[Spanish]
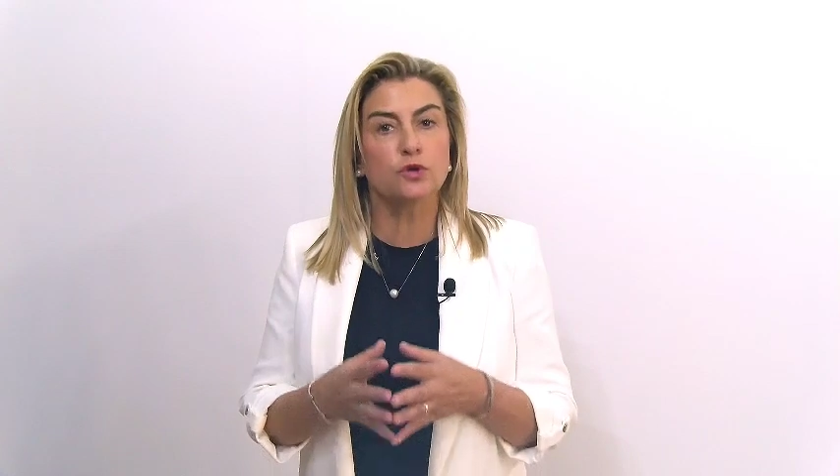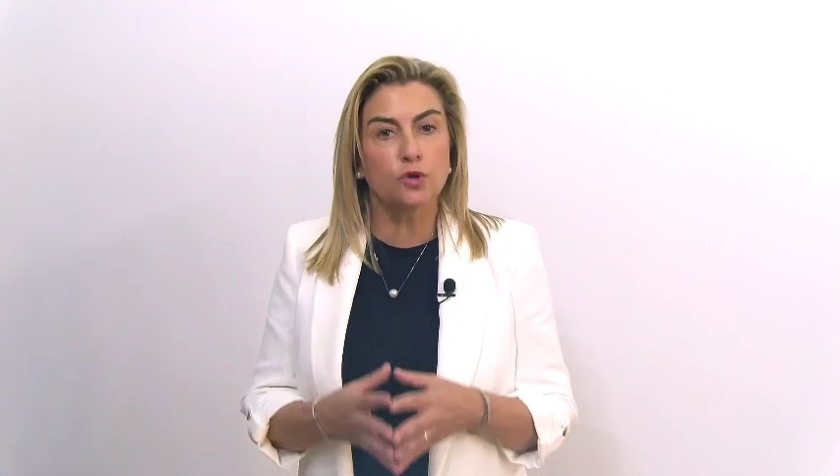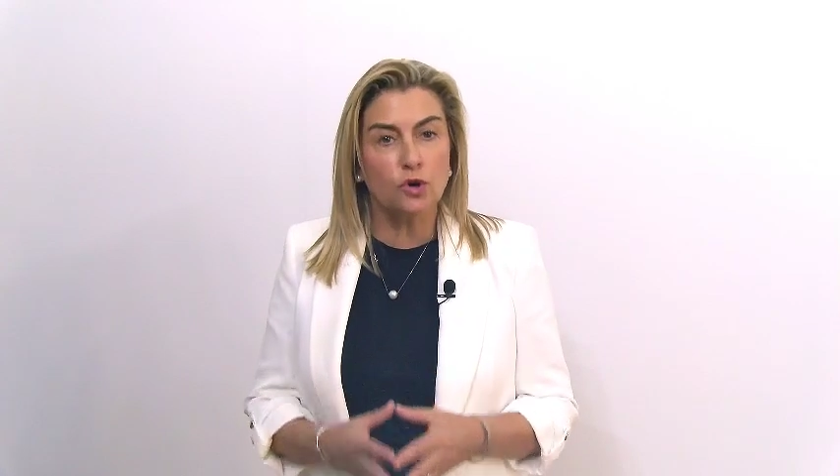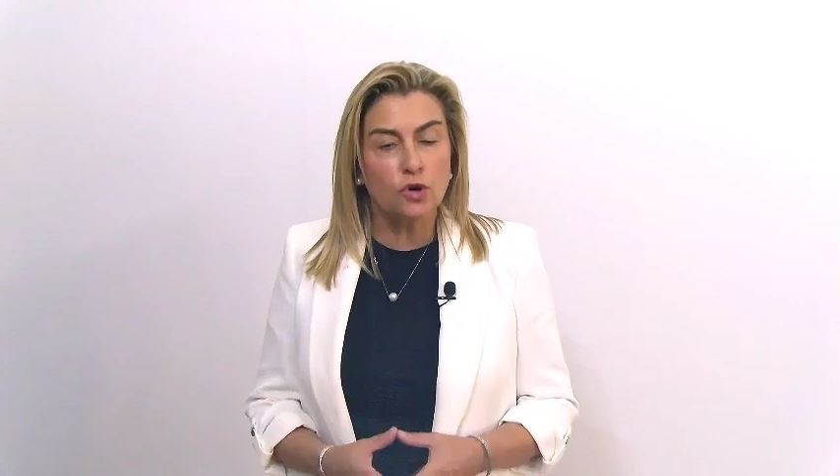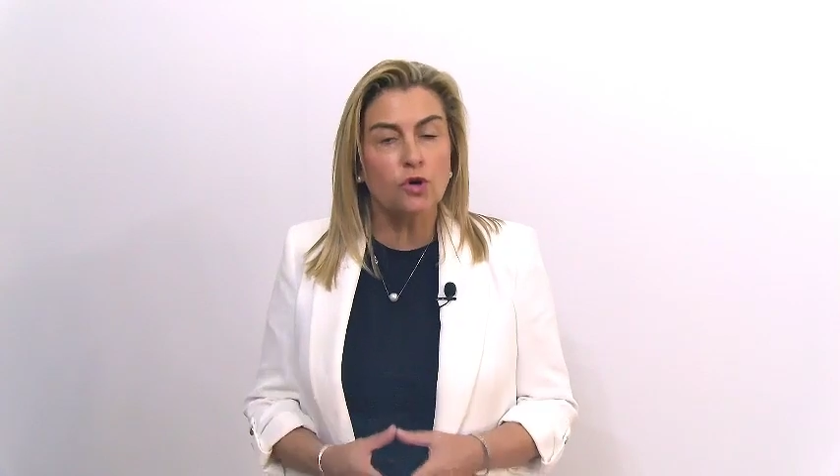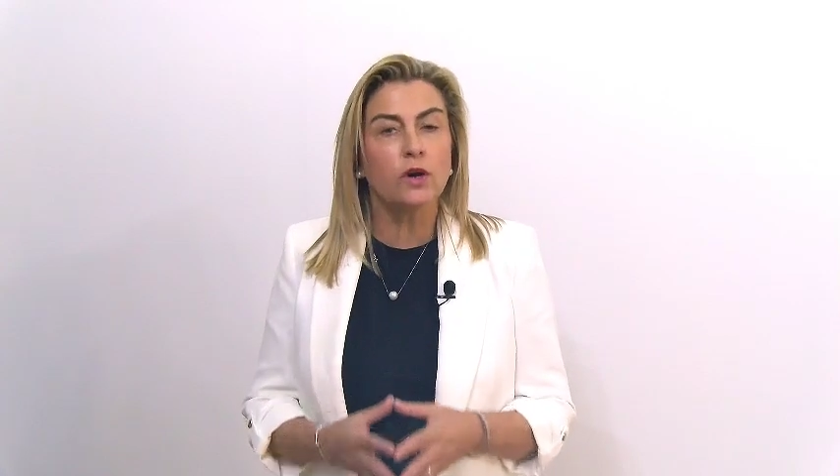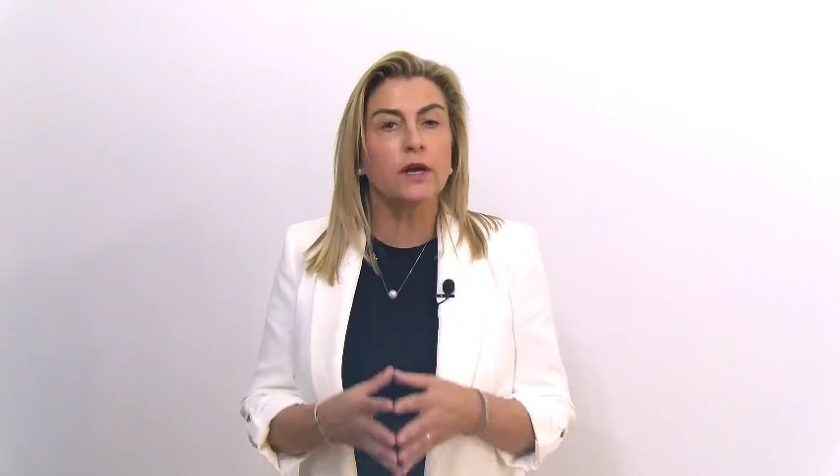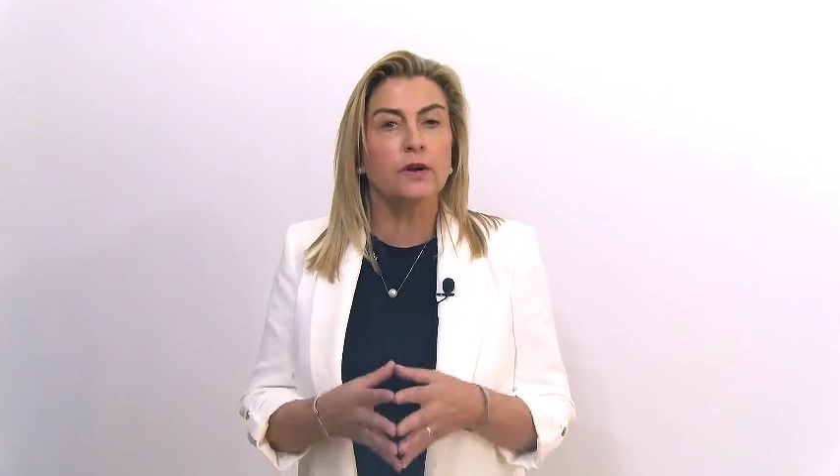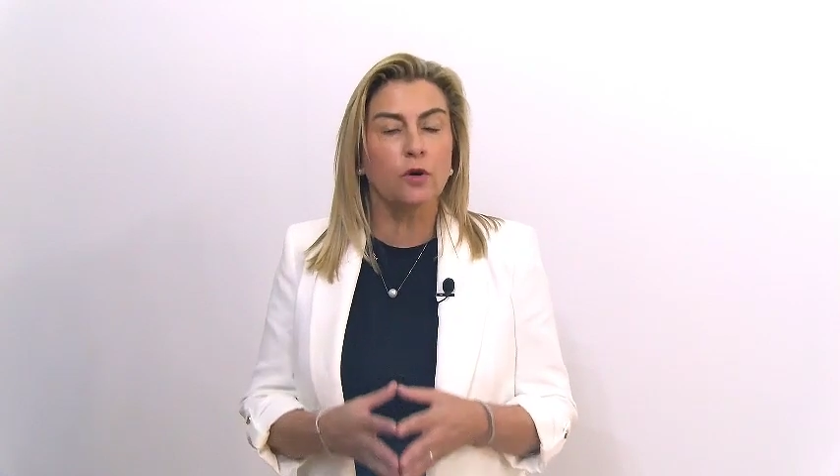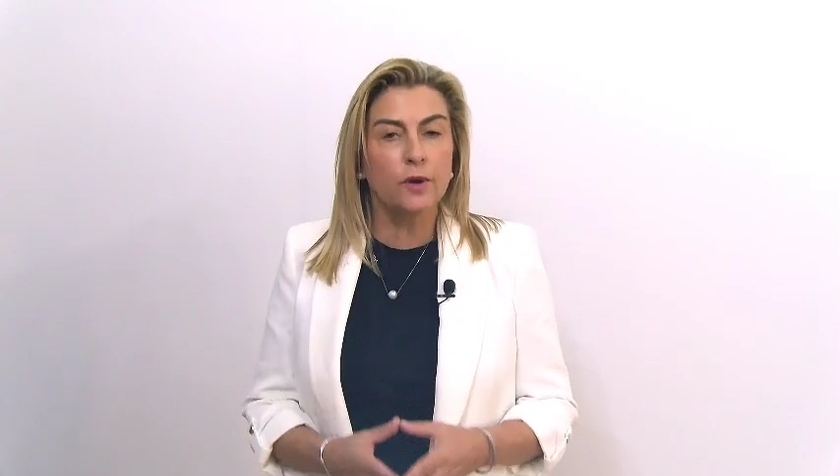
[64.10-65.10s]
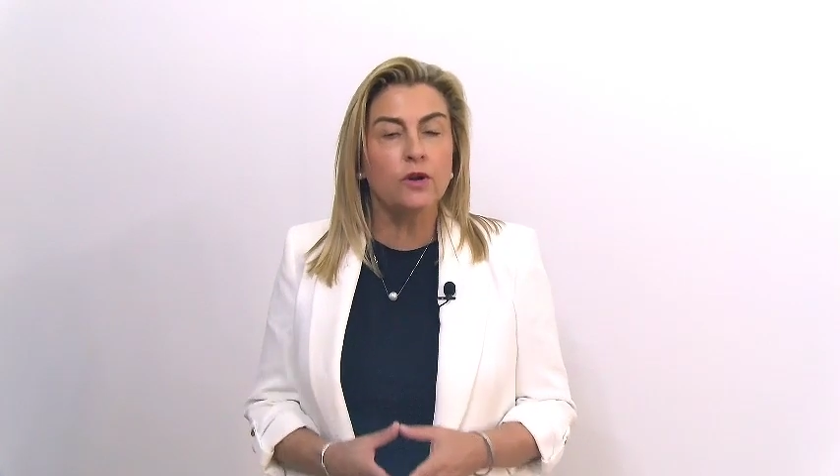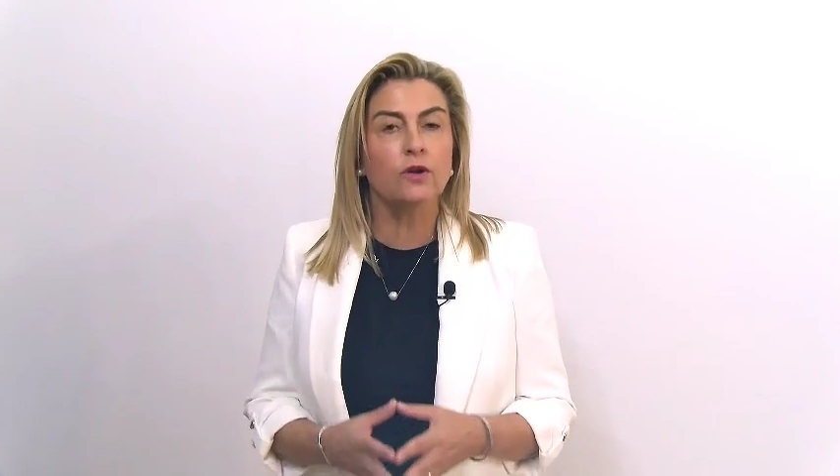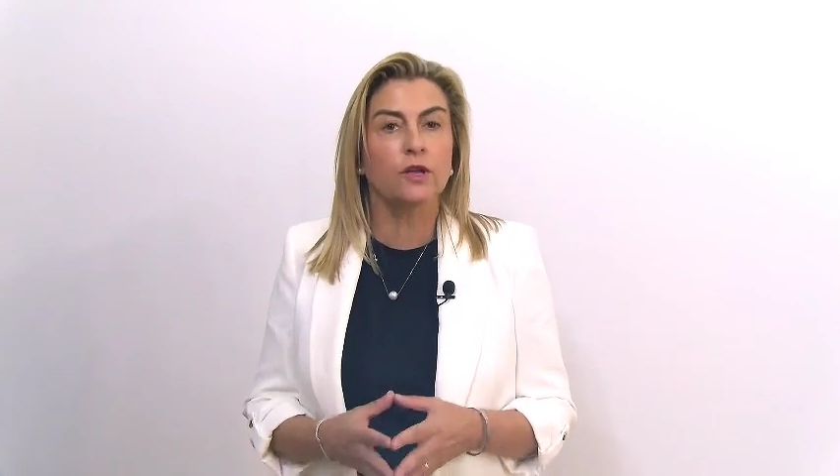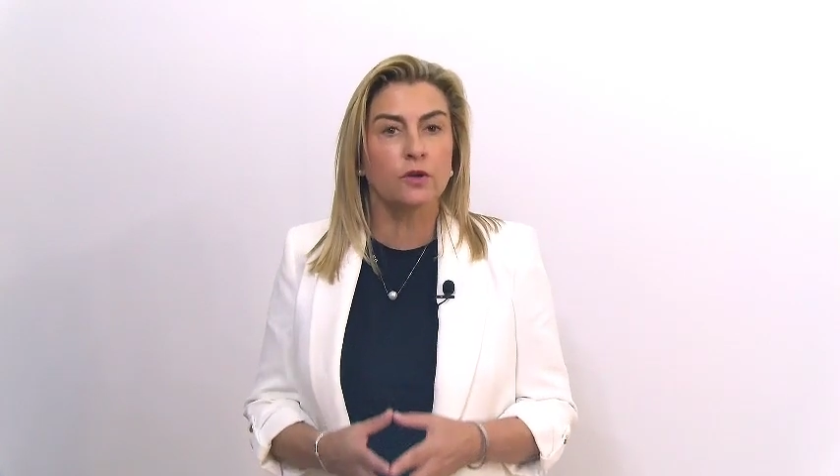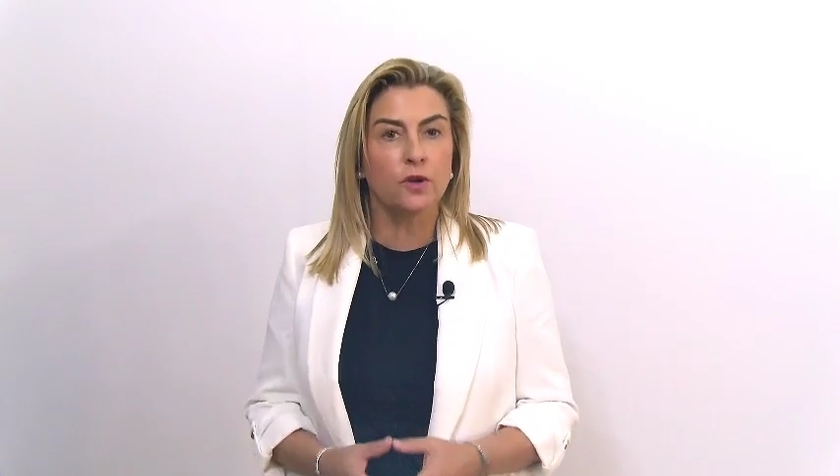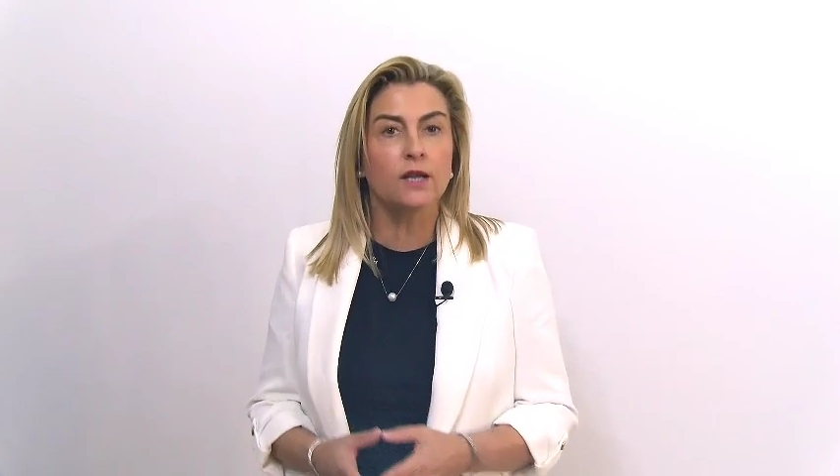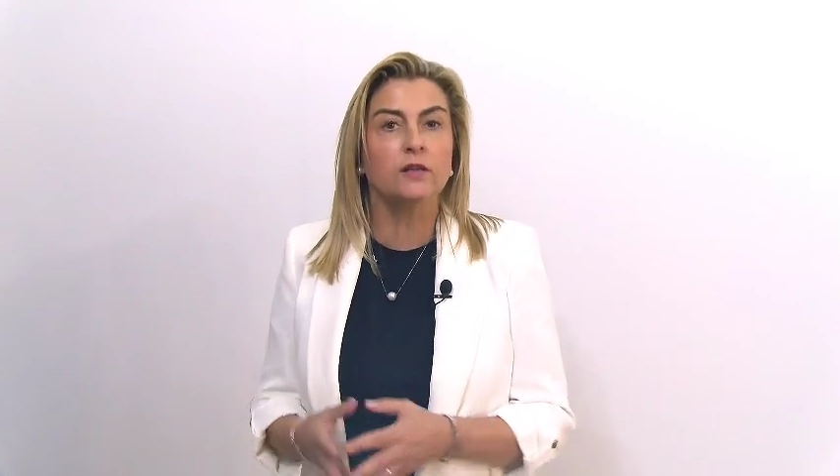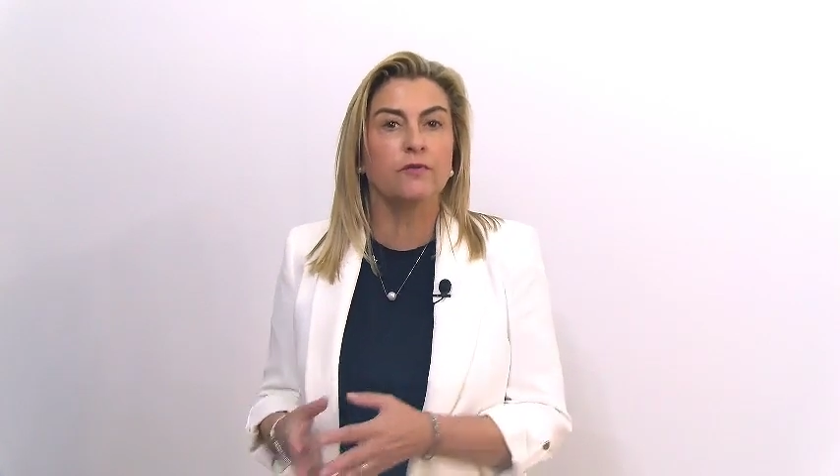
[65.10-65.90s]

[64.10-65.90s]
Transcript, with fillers: otorgó el Gobierno regional